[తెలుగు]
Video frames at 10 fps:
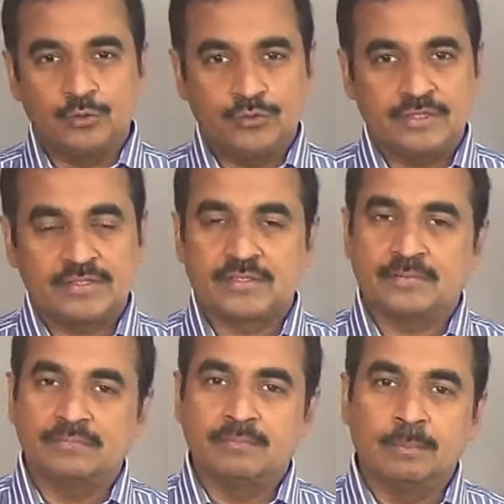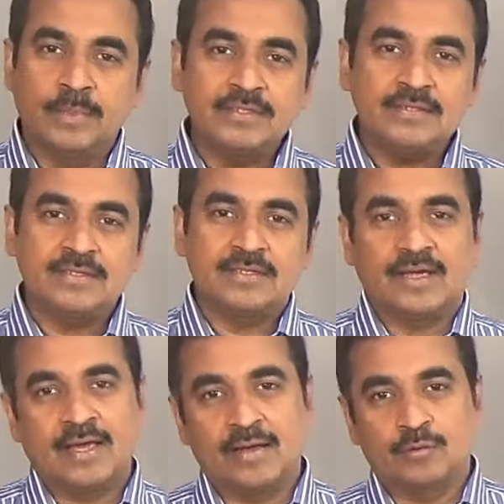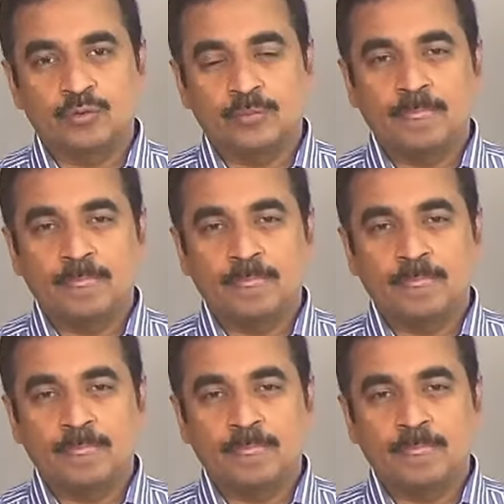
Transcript: యూజ్ చేస్తాం మస్ట్ హ్యావ్ టు